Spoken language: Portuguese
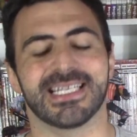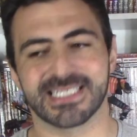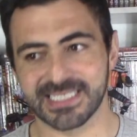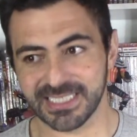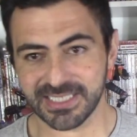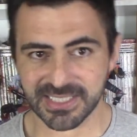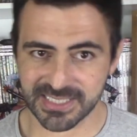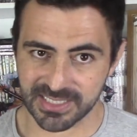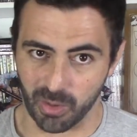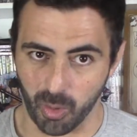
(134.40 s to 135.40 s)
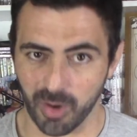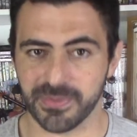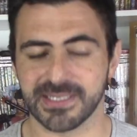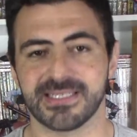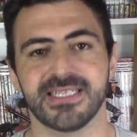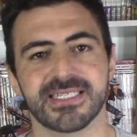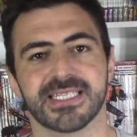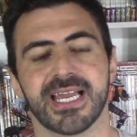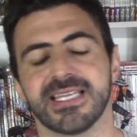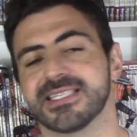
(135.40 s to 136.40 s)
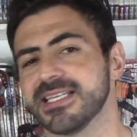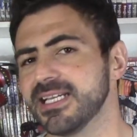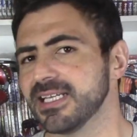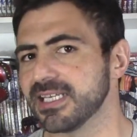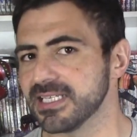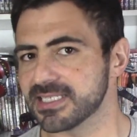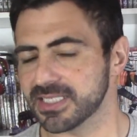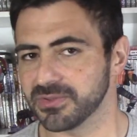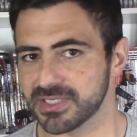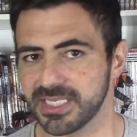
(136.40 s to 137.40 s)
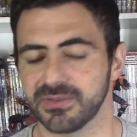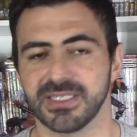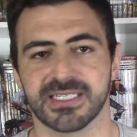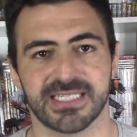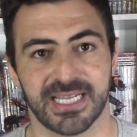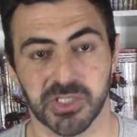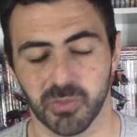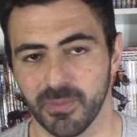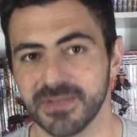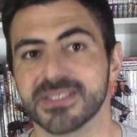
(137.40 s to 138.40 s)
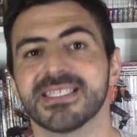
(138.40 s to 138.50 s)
as grandes obras e séries que estão sendo lançadas no momento,